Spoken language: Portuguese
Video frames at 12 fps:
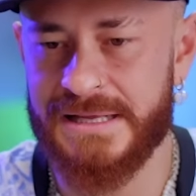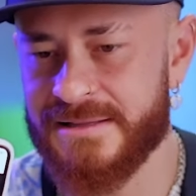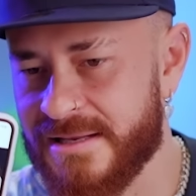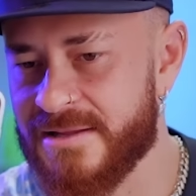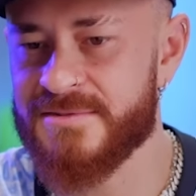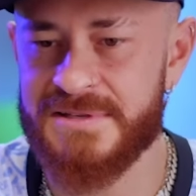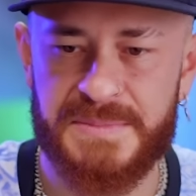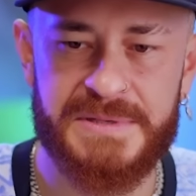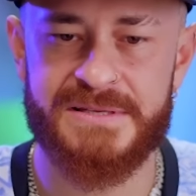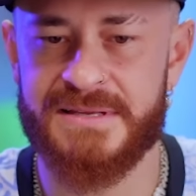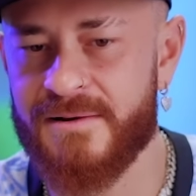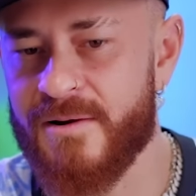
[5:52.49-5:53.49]
entrei no
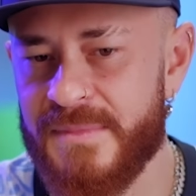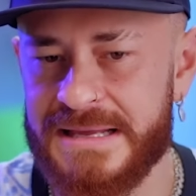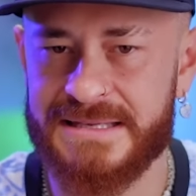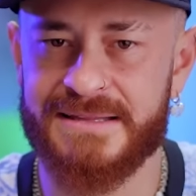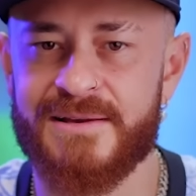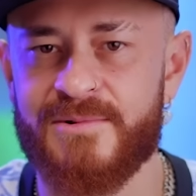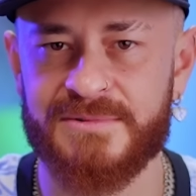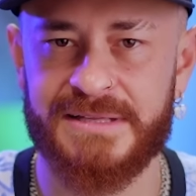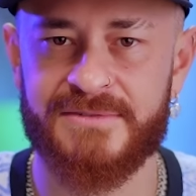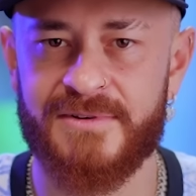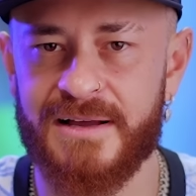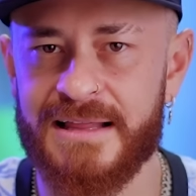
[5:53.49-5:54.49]
Desimpedido, você começa a ter
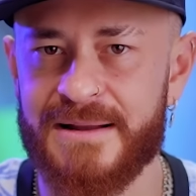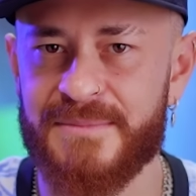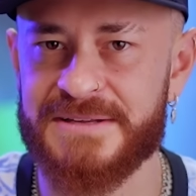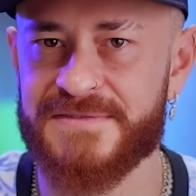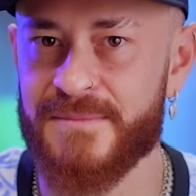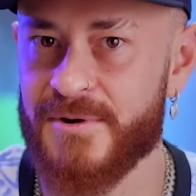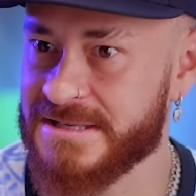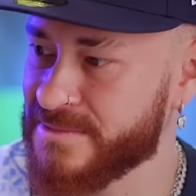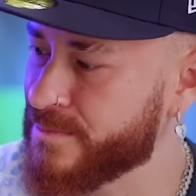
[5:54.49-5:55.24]
contato com a galera mais famosa. E,